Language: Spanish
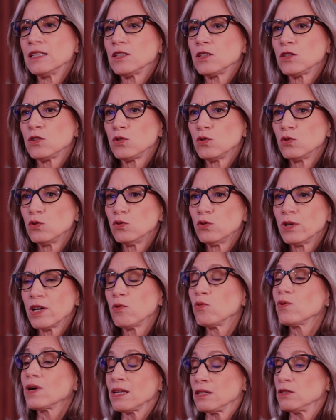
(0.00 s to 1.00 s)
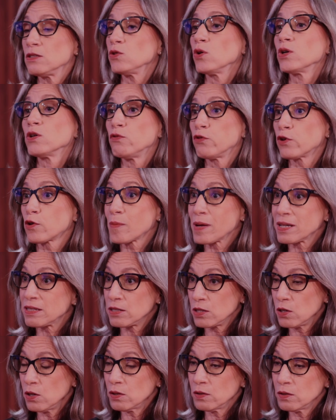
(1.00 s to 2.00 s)
su educación y
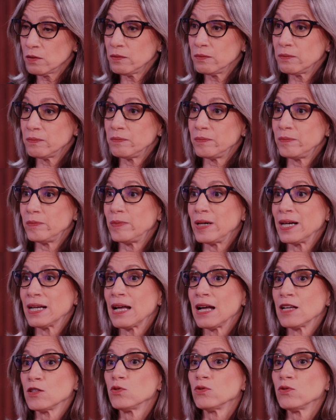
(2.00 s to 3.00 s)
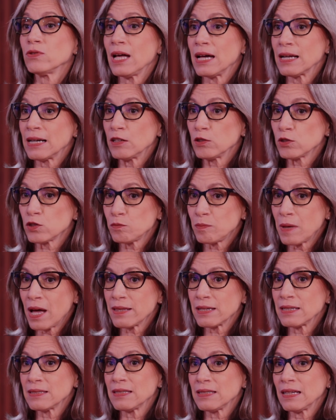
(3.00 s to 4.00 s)
formación para ayudar a los
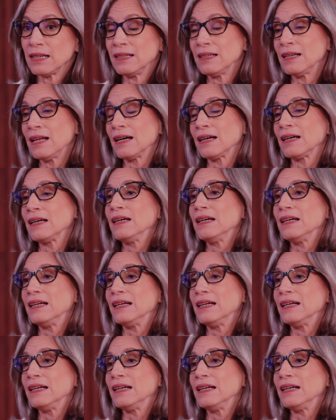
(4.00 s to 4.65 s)
padres en la,